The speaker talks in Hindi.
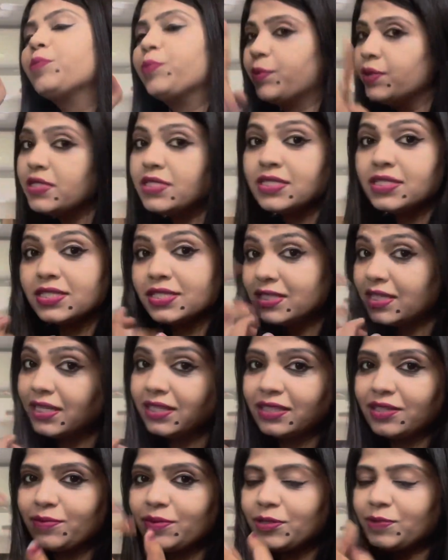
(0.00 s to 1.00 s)
बस
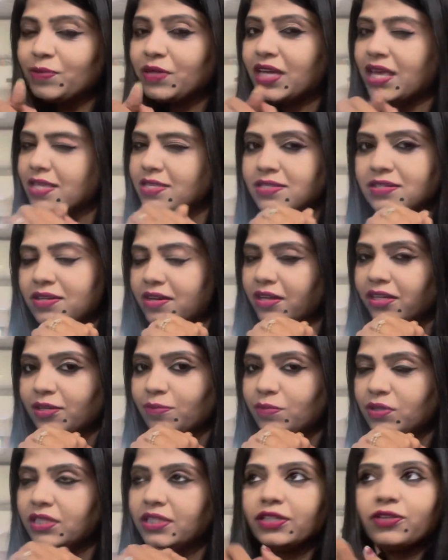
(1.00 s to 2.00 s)
देखते बाद में कैसी राखी
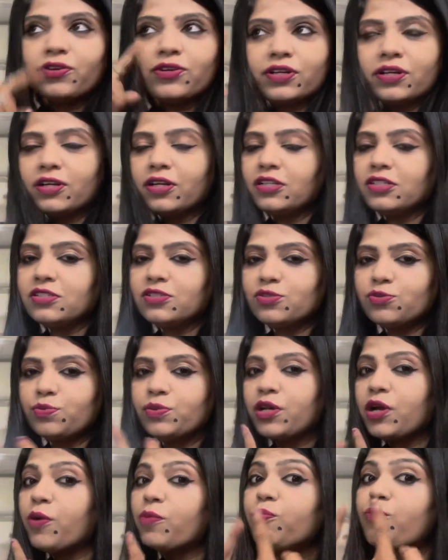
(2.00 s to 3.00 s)
मिलती है और कल
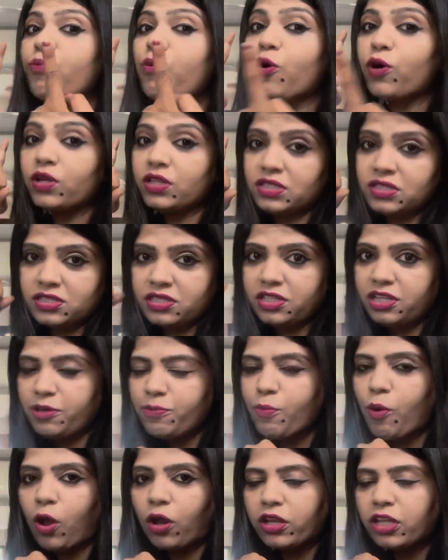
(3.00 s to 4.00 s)
सुबह हम बहुत जल्दी
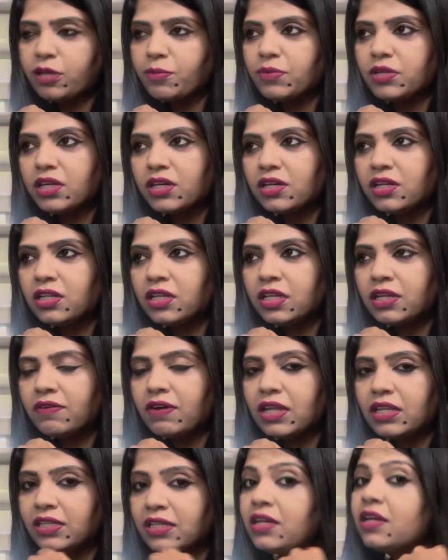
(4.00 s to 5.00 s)
मॉर्निंग में निकलने
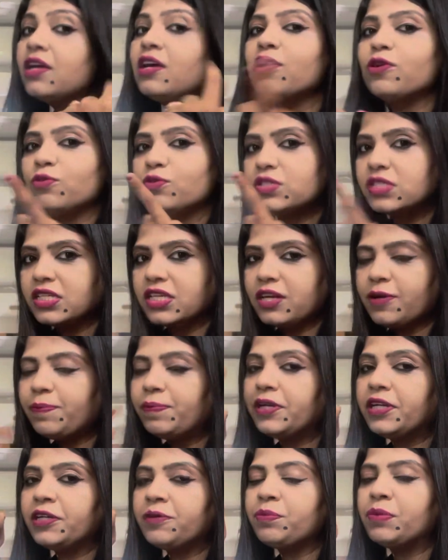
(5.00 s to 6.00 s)
वाले हैं उसकी
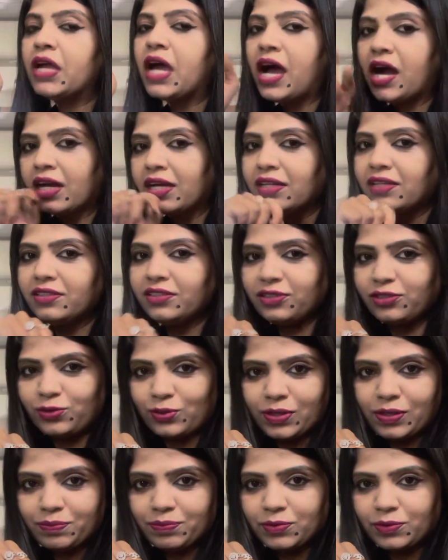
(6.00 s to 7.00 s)
अपडेट मैं आकर देती
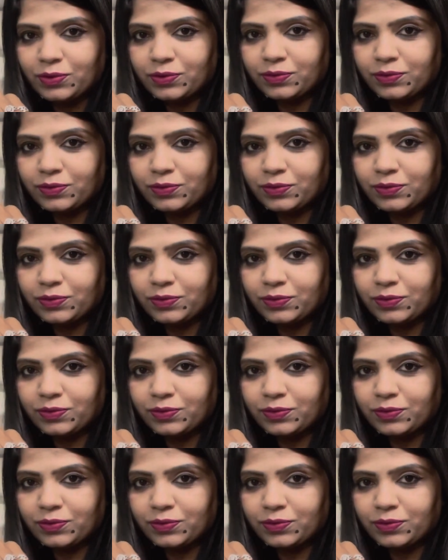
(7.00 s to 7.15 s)
हूँ आपको